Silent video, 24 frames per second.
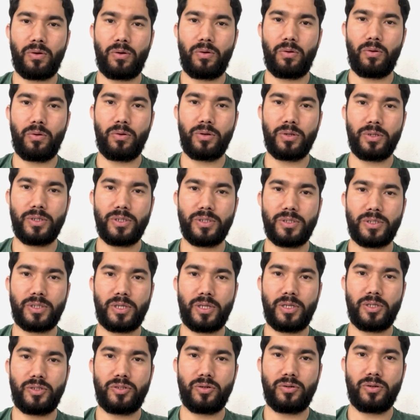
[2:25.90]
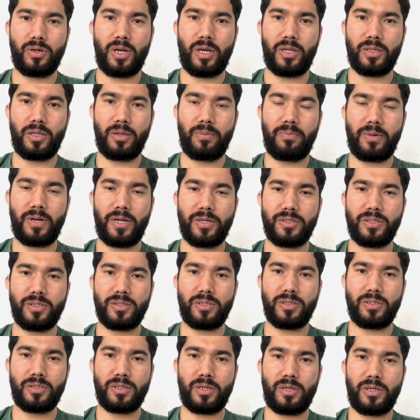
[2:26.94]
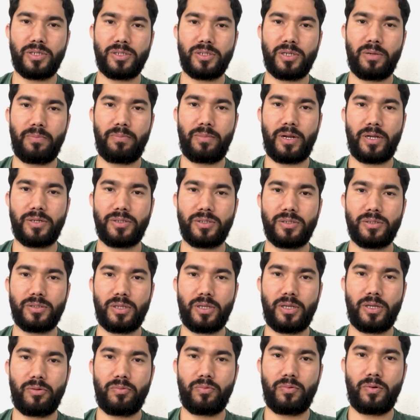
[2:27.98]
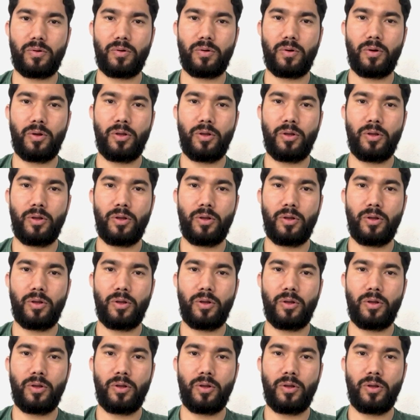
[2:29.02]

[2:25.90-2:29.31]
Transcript: और इसकी जो अदर ब्रांचेस इंटरनेशनल ब्रांचेस है वो